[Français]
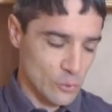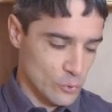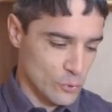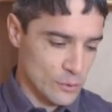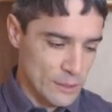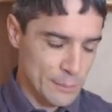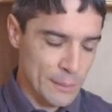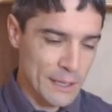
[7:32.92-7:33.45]

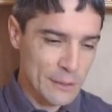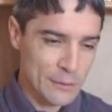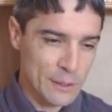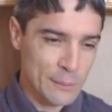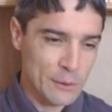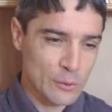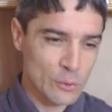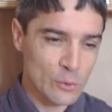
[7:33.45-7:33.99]
c'est pas
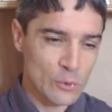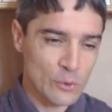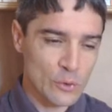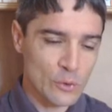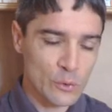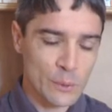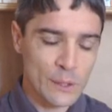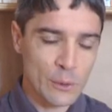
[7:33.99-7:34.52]
l'affirmation où je
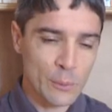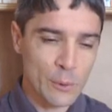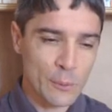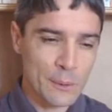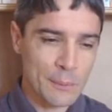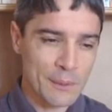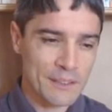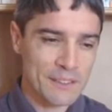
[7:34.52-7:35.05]
suis le
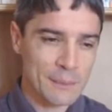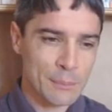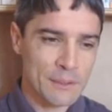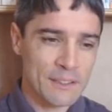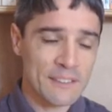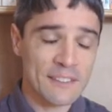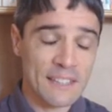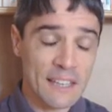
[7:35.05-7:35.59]
premier principe
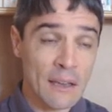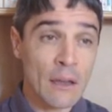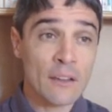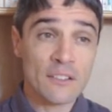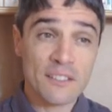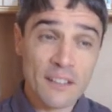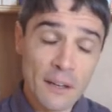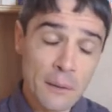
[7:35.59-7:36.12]
ici, c'est
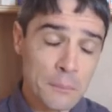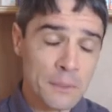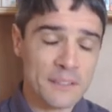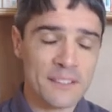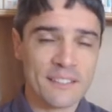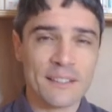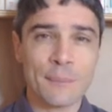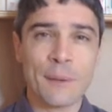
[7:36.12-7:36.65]
tiens, bah
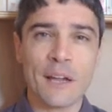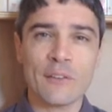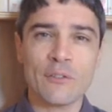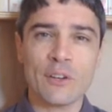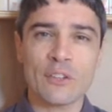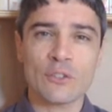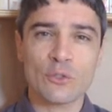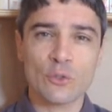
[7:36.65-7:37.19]
ça ça me
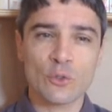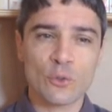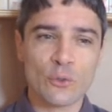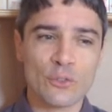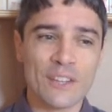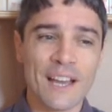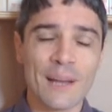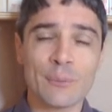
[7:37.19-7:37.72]
révolte, je trouve
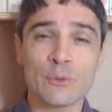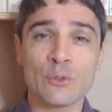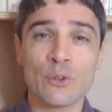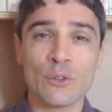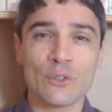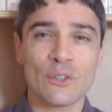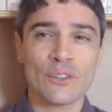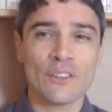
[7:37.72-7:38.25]
ça
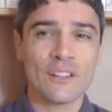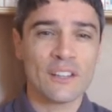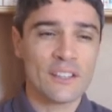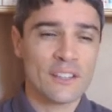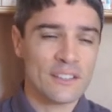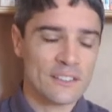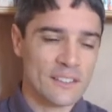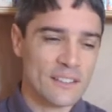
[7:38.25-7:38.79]
absurde.
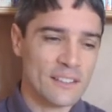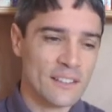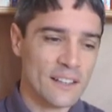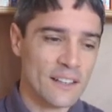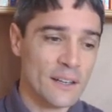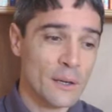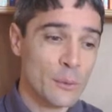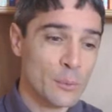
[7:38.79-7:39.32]
C'est-à-dire,
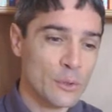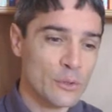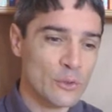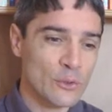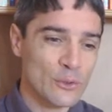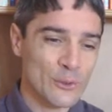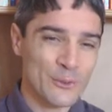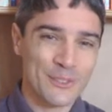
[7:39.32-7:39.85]
puisque
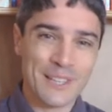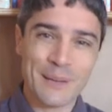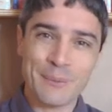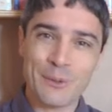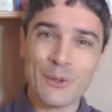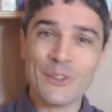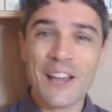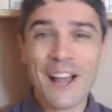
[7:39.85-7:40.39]
je trouve ça
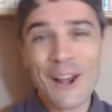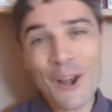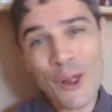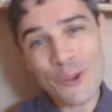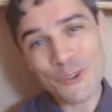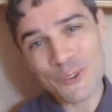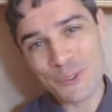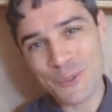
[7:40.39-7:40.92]
absurde, alors
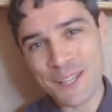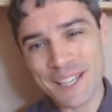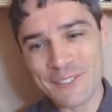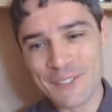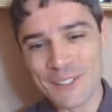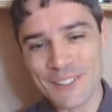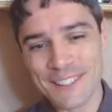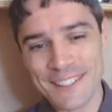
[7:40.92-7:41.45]
je suis
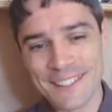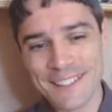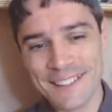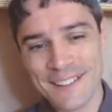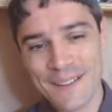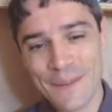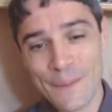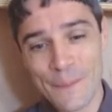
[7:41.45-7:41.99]
révolté.
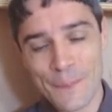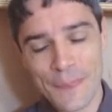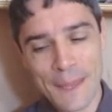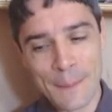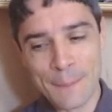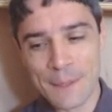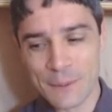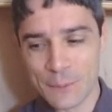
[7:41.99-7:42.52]
Eh
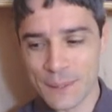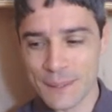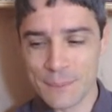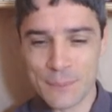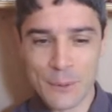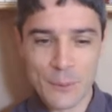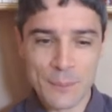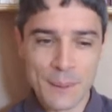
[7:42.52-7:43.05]
bien oui,
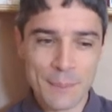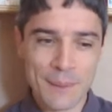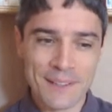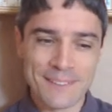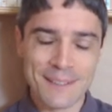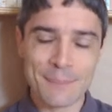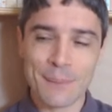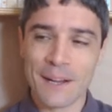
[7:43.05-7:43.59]
premier
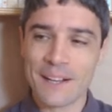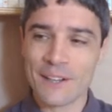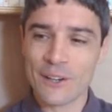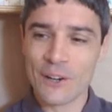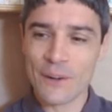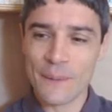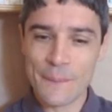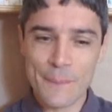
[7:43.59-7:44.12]
principe,
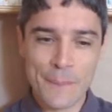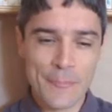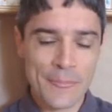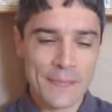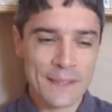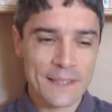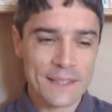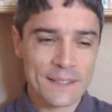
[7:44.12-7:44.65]
encore.
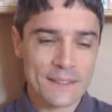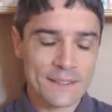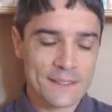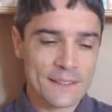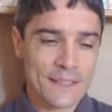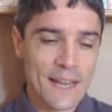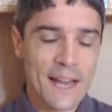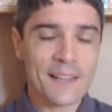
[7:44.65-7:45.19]

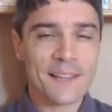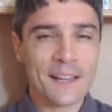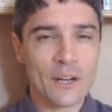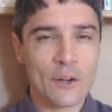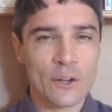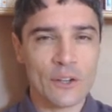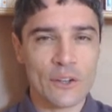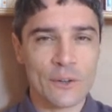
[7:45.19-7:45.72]
C'est
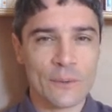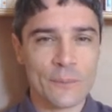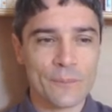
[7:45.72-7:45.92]
analogue.